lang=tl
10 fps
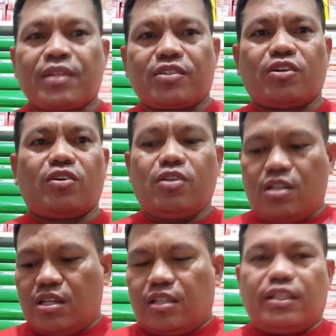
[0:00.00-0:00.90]
So
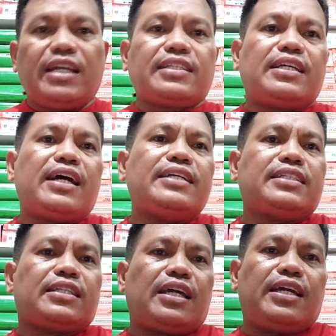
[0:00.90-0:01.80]
next
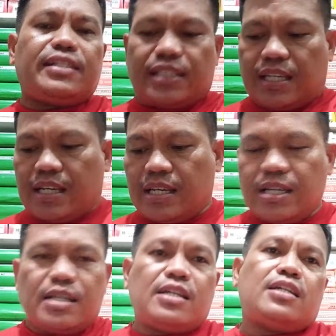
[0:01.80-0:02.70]
guys is
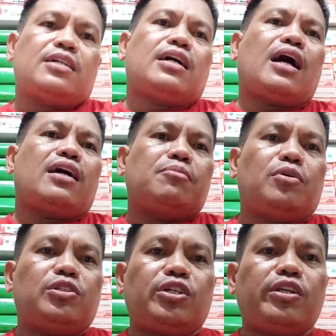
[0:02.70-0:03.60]
ang
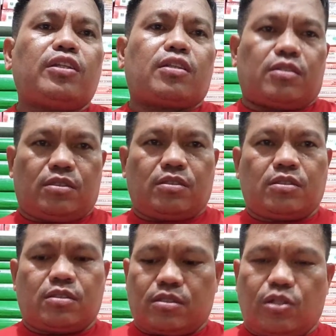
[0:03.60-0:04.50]
ball joint
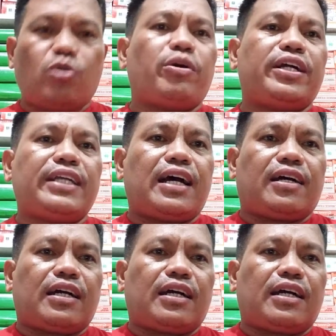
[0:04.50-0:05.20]
lower niya.